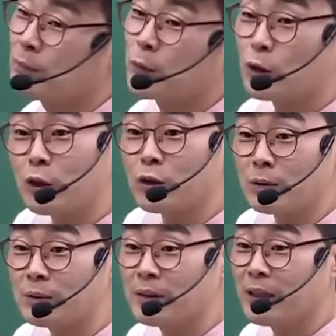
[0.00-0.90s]
어쩔 수
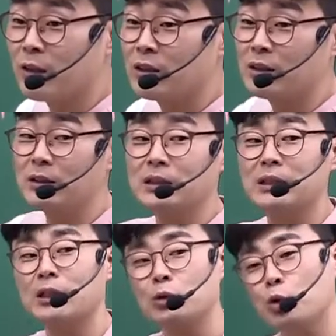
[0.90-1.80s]
없습니다. 이거는
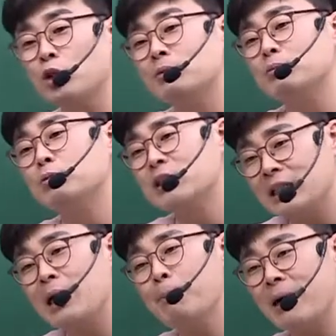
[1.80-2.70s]
조금은
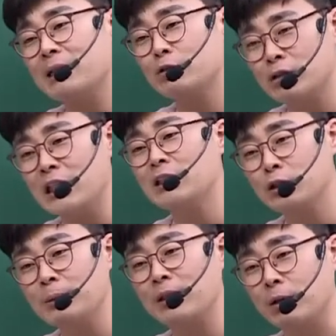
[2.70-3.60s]
무식한 방식으로 하실
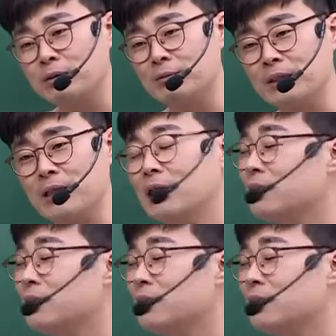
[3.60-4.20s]
수밖에 없습니다.